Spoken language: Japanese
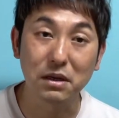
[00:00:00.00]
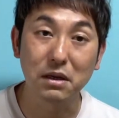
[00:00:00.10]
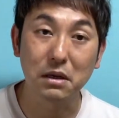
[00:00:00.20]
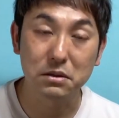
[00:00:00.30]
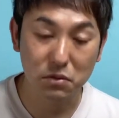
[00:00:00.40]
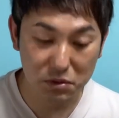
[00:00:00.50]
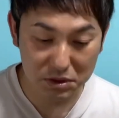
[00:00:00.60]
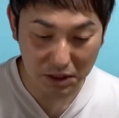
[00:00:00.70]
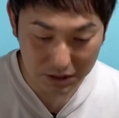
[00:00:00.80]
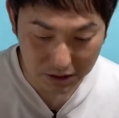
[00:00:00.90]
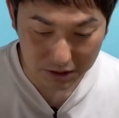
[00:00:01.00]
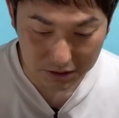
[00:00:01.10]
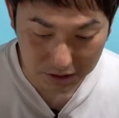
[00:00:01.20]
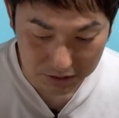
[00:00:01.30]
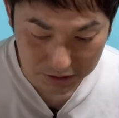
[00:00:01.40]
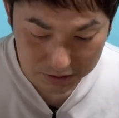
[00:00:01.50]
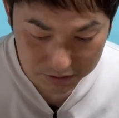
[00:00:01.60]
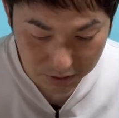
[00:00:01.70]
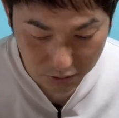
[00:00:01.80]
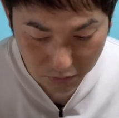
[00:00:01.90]
えー、存じ上げなかった方なんで
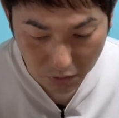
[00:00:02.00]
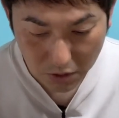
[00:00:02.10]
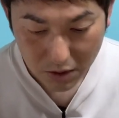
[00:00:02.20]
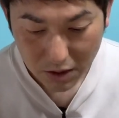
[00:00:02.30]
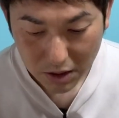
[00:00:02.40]
すけれども、